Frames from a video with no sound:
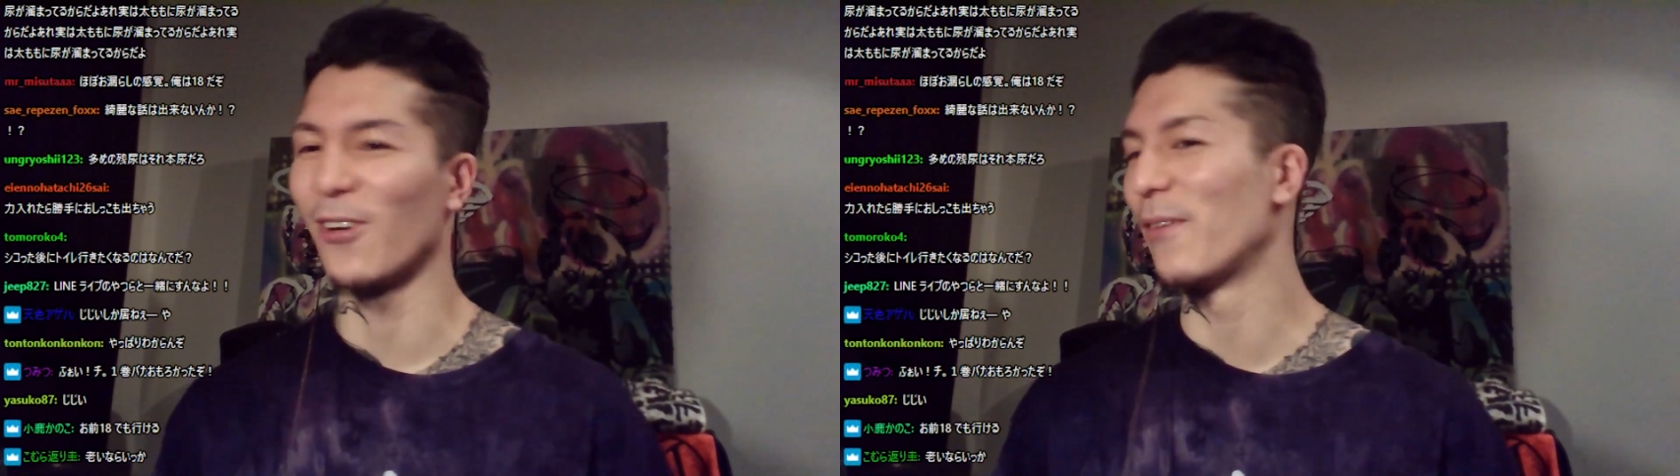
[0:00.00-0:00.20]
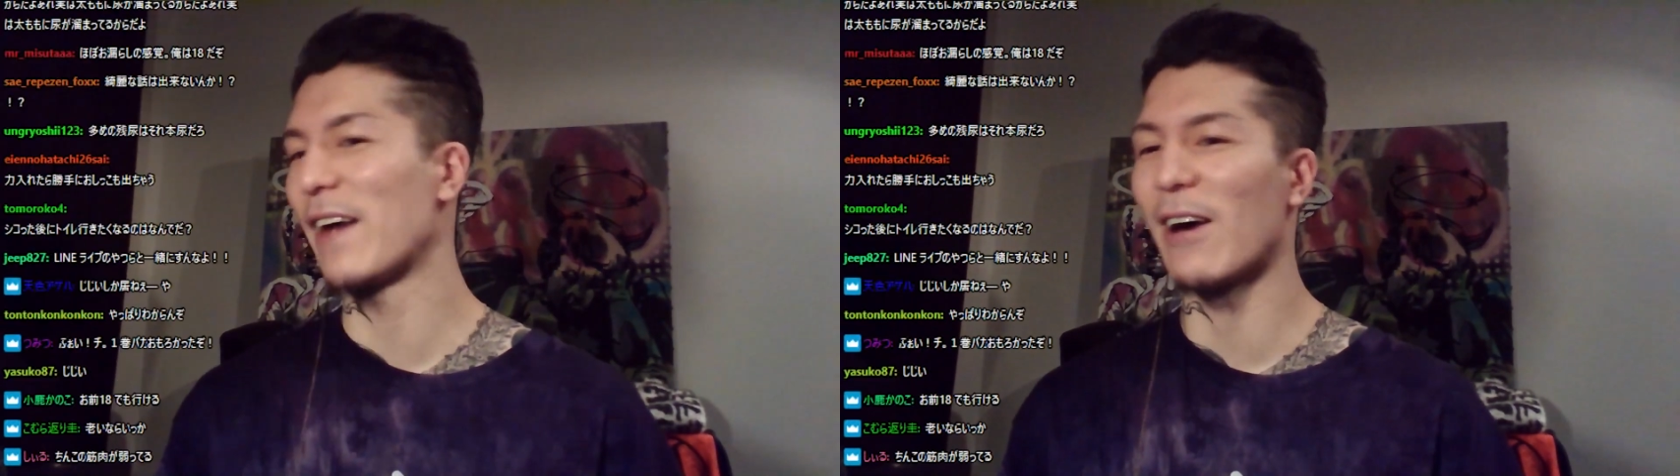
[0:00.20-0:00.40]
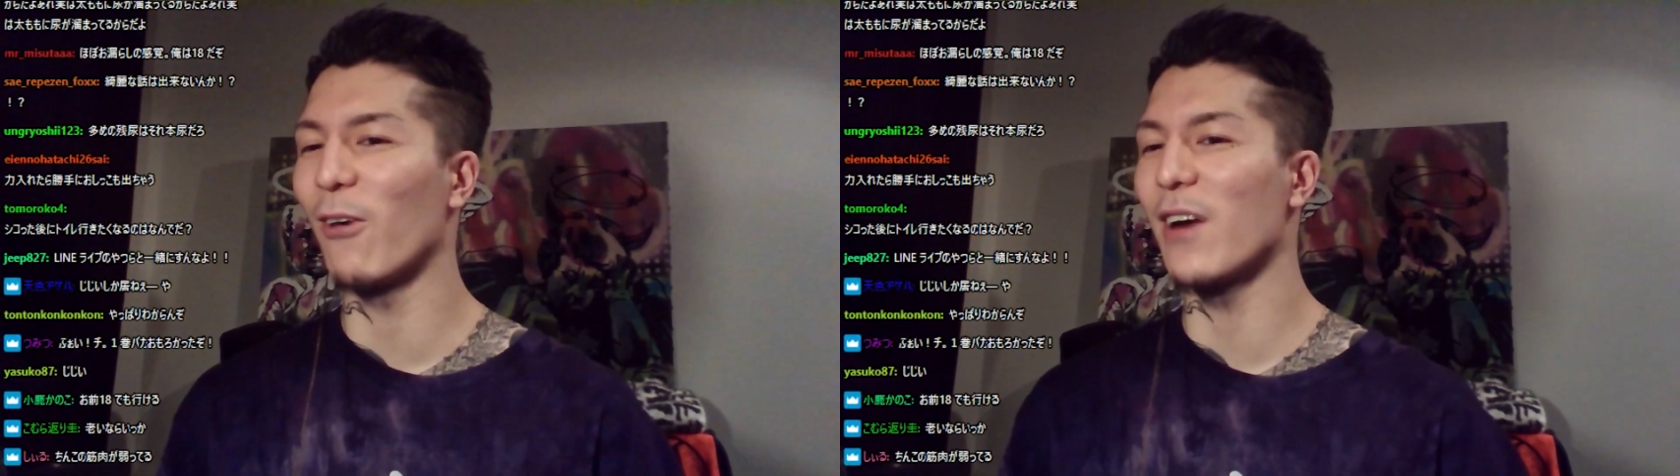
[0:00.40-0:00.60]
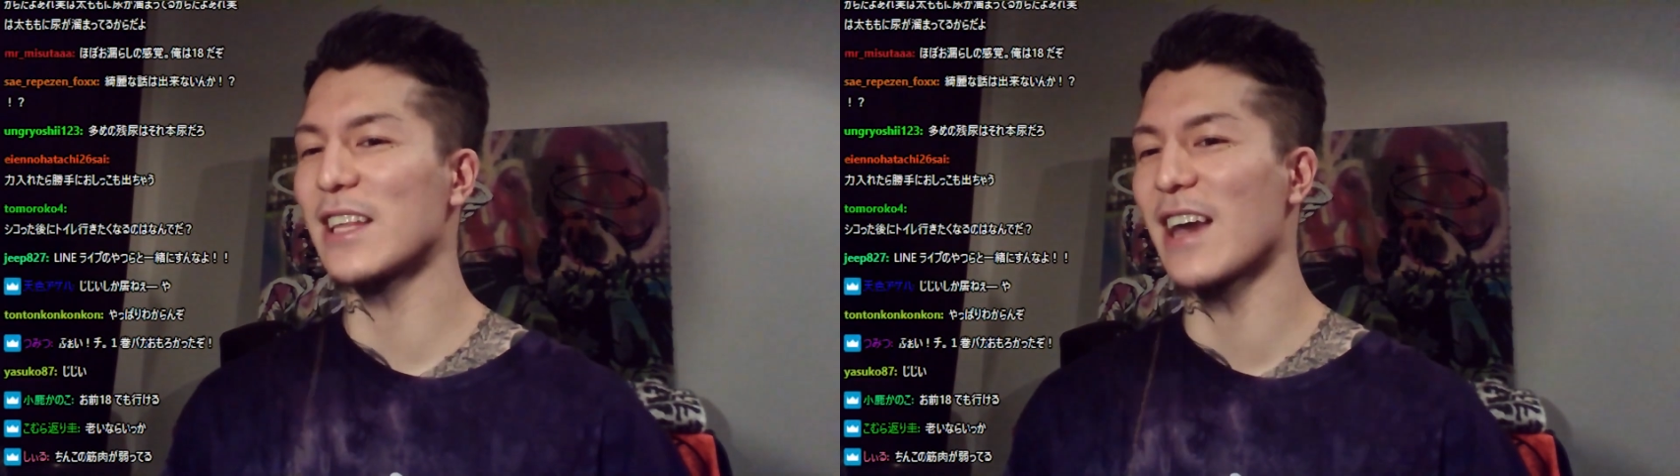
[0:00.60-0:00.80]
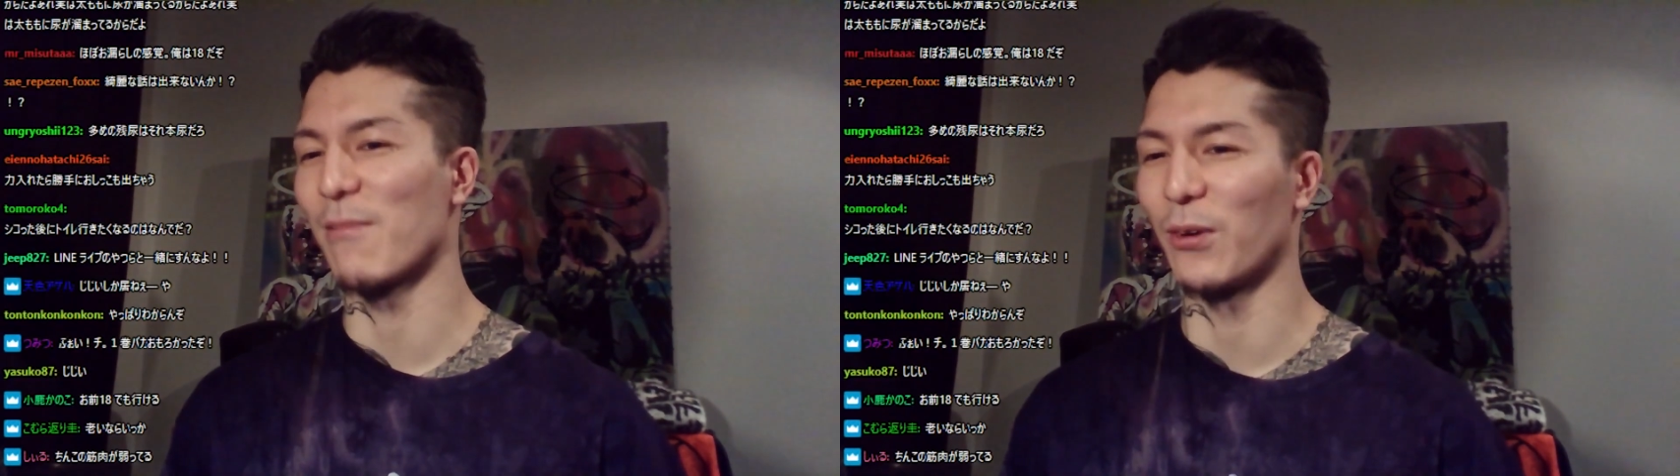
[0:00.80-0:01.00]
お前は終わり
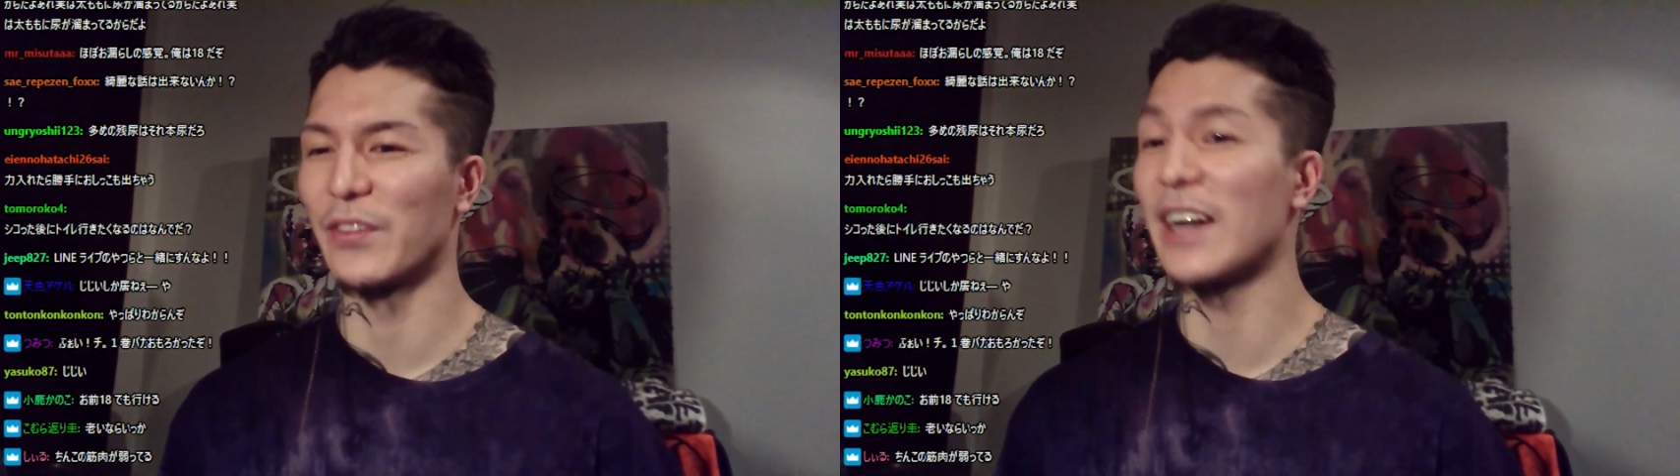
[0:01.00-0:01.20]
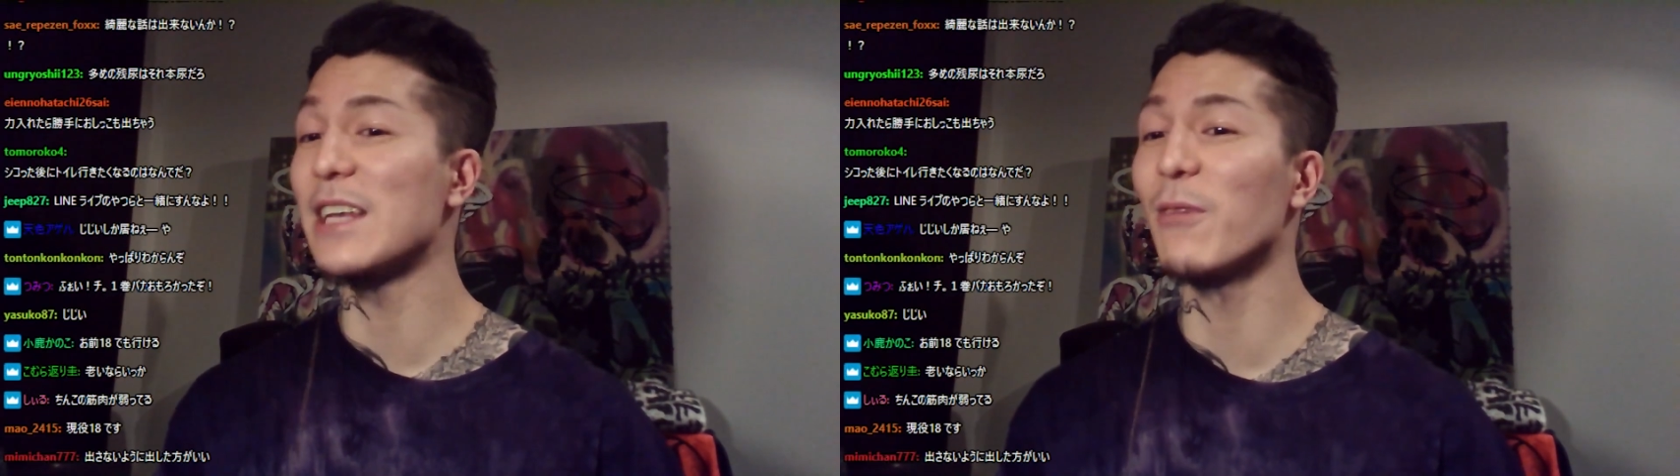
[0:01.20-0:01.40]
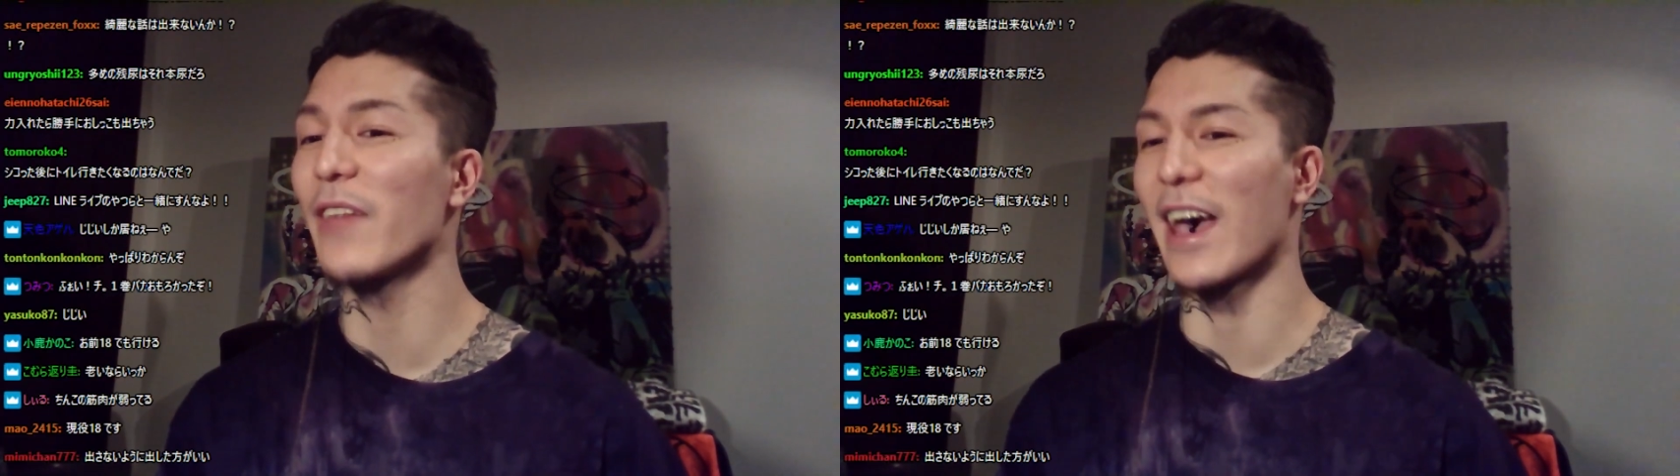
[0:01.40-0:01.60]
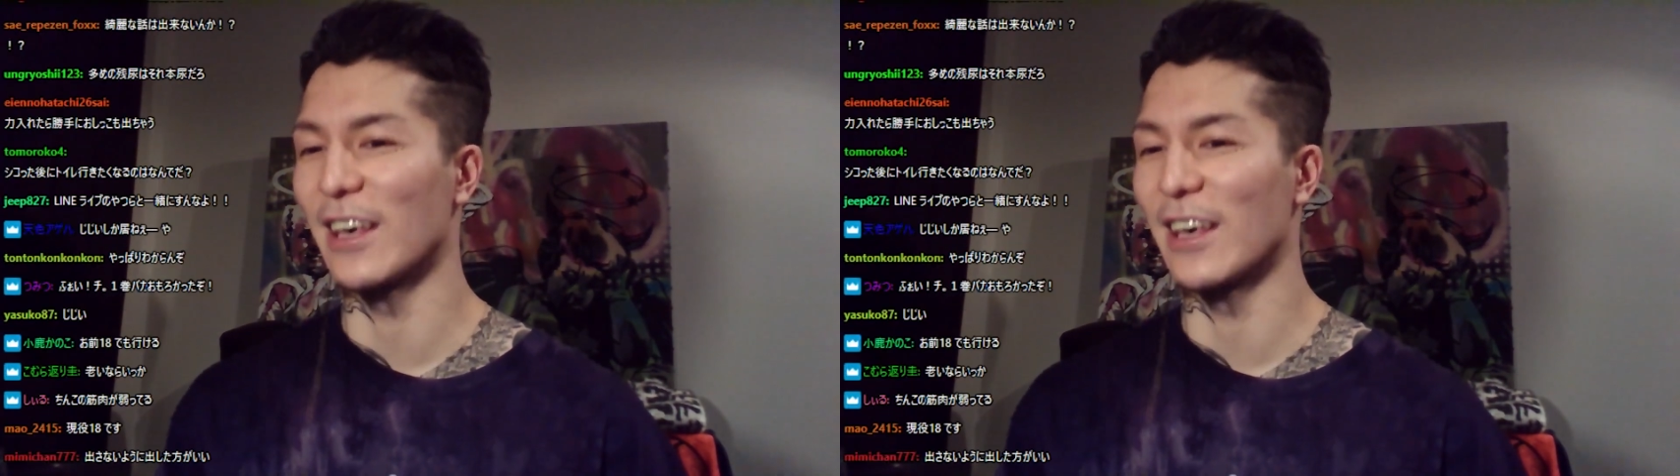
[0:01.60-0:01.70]
だ、もう。何もない。